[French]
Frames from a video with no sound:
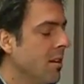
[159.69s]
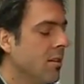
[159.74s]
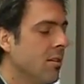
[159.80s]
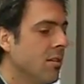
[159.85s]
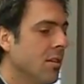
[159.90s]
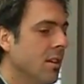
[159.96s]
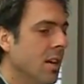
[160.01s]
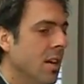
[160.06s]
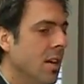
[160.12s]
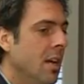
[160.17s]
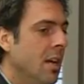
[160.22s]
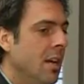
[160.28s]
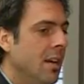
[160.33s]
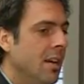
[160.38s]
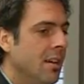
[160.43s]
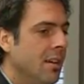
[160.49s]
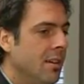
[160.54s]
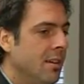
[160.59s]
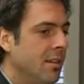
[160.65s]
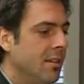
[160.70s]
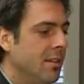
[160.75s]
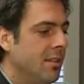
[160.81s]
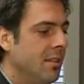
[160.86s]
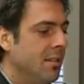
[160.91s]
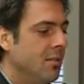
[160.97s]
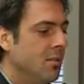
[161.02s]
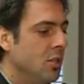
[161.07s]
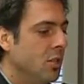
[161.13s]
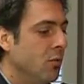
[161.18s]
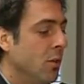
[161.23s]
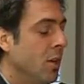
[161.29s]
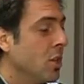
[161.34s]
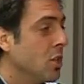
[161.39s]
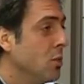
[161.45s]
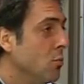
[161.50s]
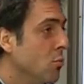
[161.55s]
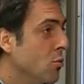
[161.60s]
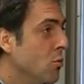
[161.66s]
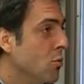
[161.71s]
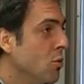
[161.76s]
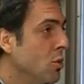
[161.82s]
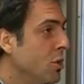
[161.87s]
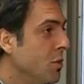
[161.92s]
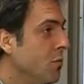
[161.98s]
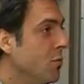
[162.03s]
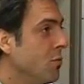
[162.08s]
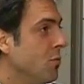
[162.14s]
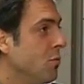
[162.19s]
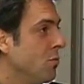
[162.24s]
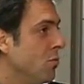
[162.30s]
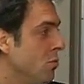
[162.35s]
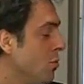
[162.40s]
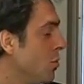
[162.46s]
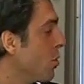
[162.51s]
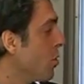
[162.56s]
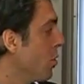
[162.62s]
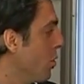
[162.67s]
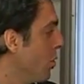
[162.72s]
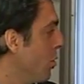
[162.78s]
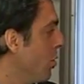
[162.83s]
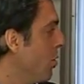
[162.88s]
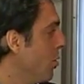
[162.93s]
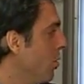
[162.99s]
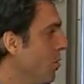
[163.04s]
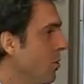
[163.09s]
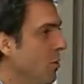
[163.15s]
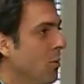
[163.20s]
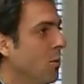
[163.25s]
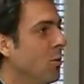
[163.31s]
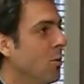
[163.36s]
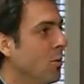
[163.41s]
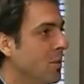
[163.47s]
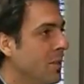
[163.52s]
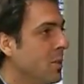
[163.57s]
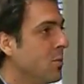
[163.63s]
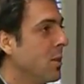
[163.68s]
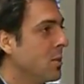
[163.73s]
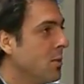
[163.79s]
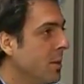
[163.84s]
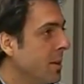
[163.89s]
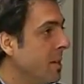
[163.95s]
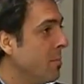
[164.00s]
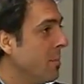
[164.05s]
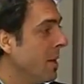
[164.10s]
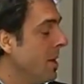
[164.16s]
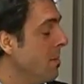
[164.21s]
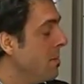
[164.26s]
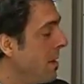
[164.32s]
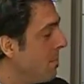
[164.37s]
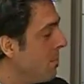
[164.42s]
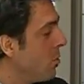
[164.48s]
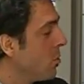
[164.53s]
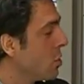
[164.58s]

Euh, euh, j'ai voyagé beaucoup, j'ai vu toutes sortes de, situations dans les pays, mais mhm.